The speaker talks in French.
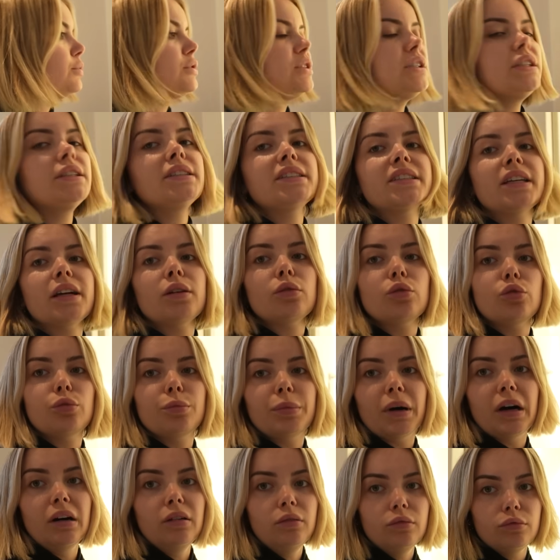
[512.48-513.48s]
petite salle de
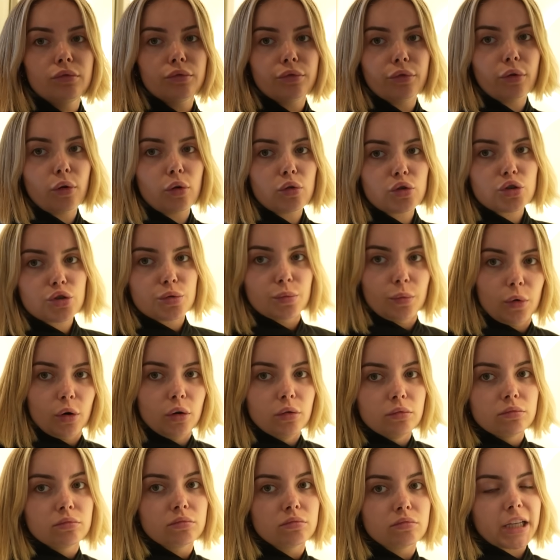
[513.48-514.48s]
bain.
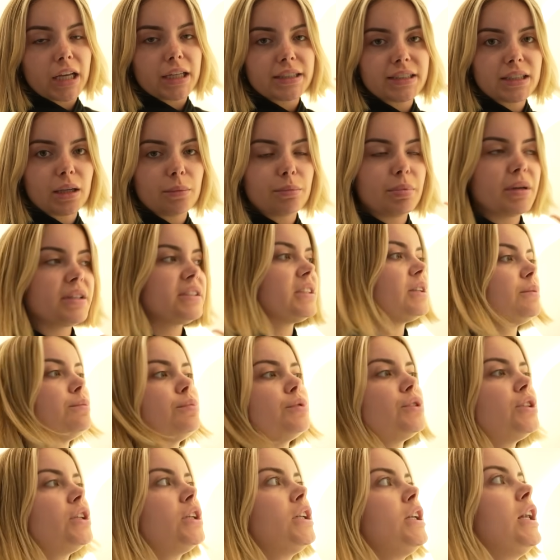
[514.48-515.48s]
Franchement, Très sympa cette
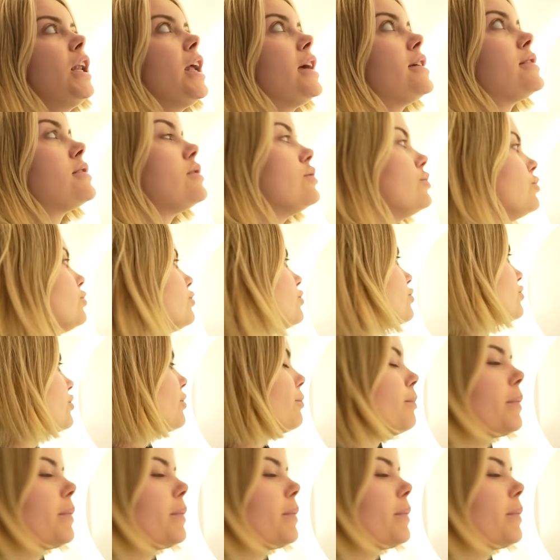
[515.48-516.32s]
petite glace, du coup je vais